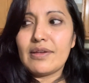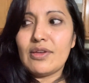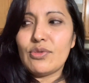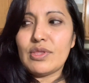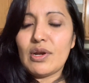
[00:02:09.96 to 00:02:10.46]

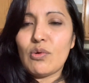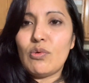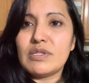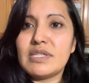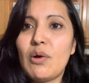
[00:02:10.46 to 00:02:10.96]
¿Qué otra
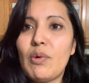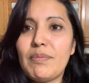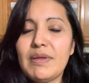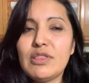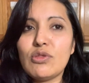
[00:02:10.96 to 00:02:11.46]
cosa?
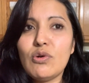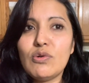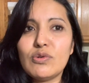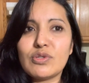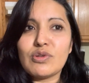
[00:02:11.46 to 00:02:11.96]

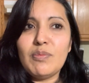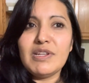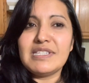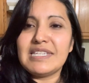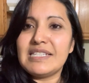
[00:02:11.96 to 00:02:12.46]
Huevitos, como
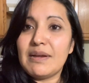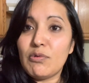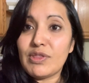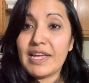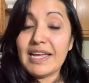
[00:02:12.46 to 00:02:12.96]
les dicen,
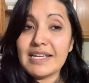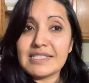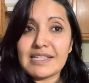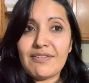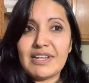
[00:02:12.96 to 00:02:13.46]
deviled
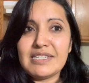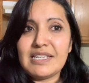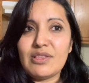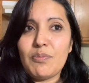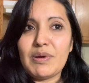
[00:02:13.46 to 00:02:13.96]
eggs, que viene
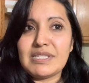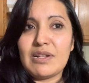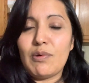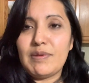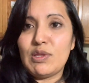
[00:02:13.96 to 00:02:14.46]
siendo pues
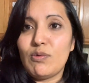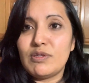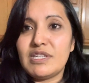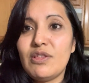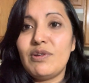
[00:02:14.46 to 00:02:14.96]
el huevito
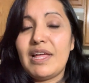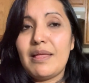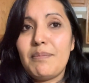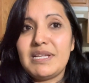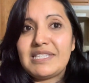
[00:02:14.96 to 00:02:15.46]
cocido,
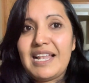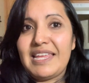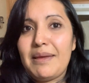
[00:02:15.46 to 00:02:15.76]
nada más a la